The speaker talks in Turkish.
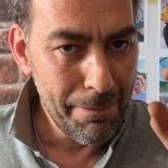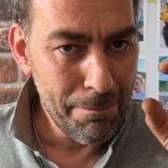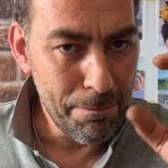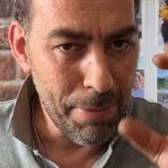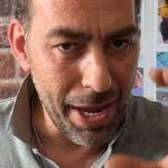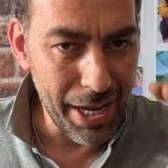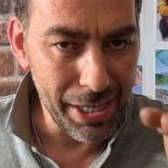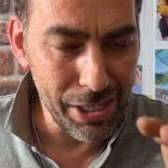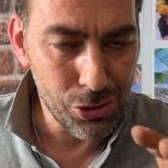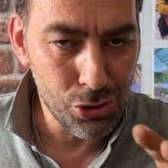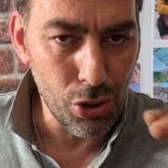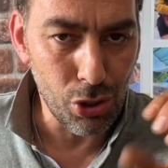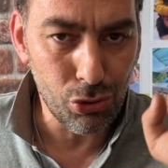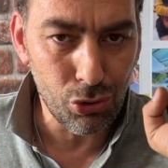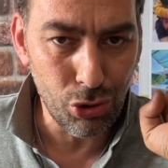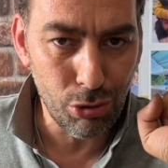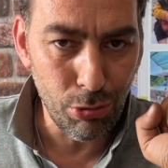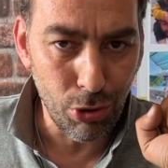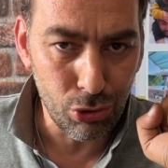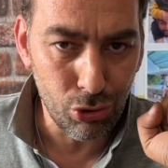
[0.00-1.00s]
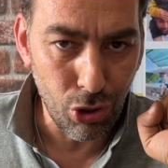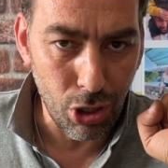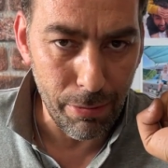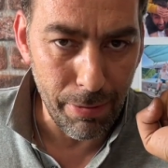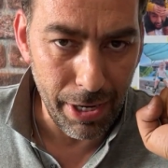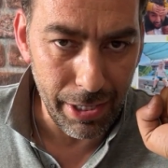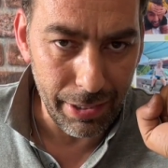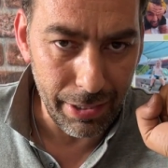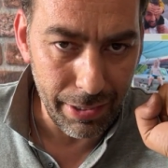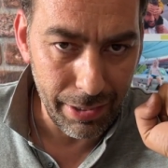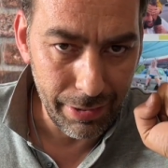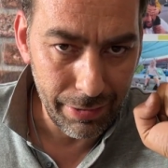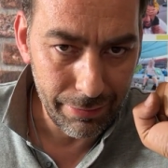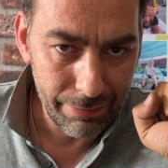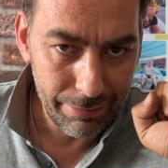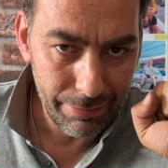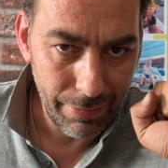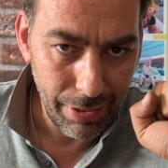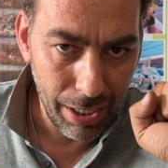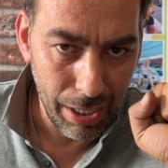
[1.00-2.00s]
Beyni söktük motor beynini.
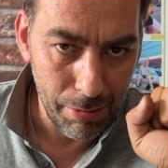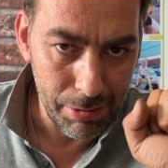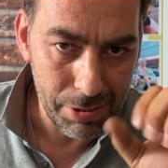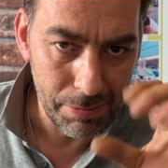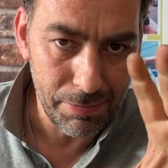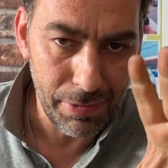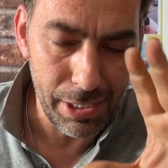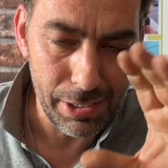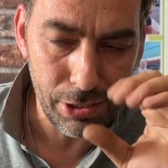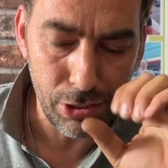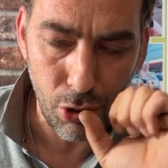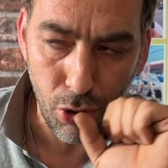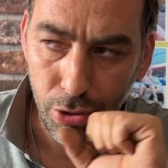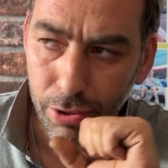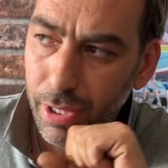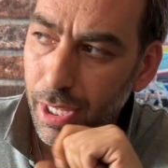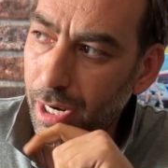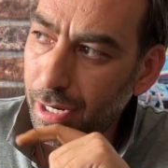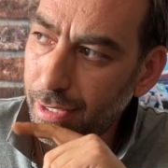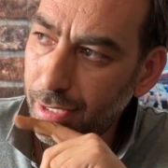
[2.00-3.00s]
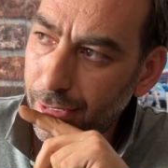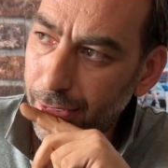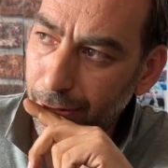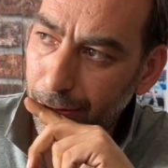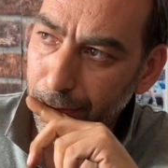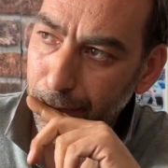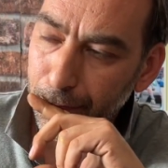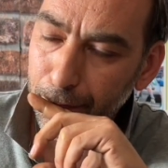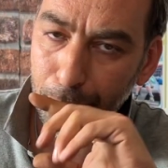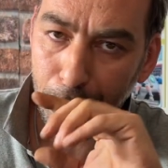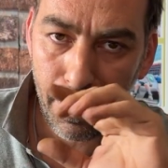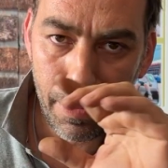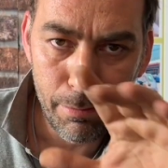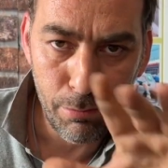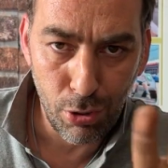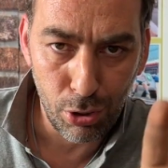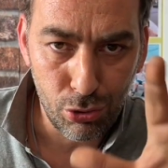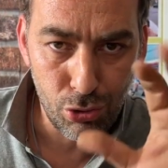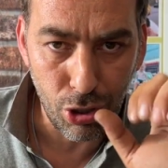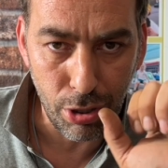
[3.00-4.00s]
Abicim teste gönderdik.
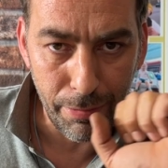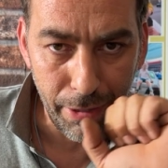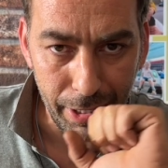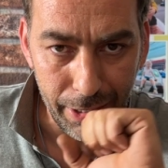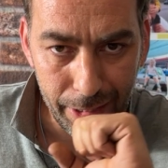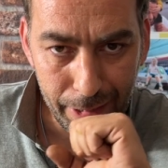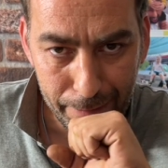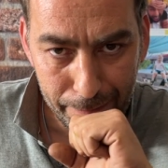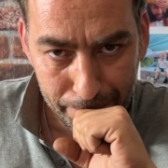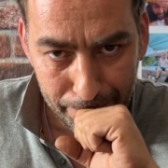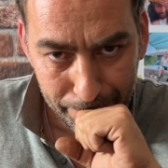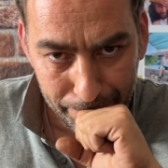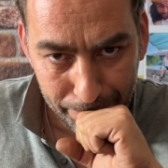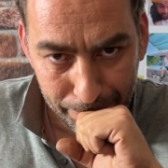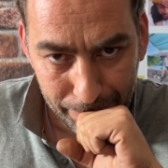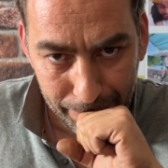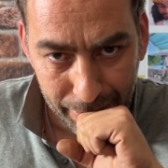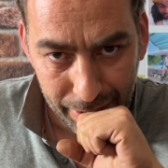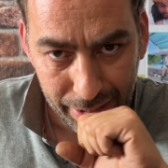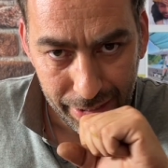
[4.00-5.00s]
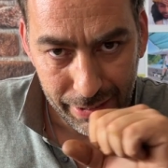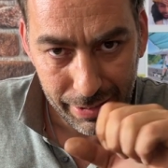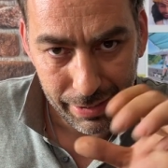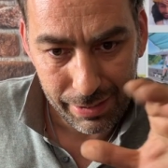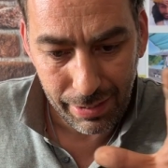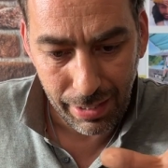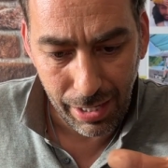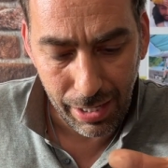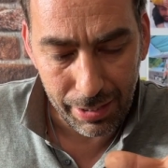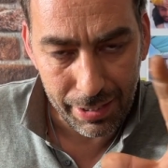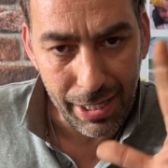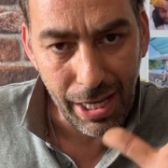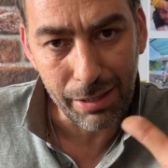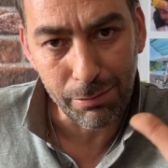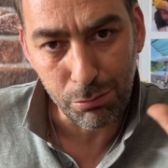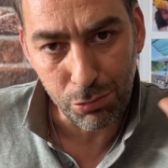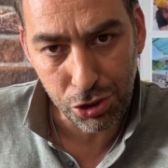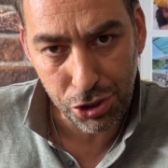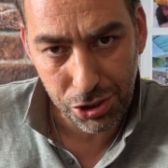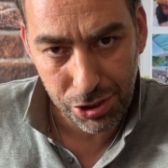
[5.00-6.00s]
Motor beyni.
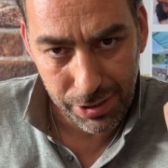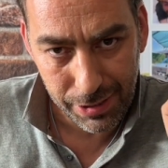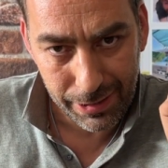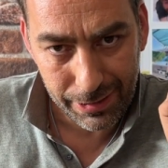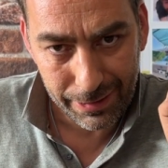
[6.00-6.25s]
Yanmış.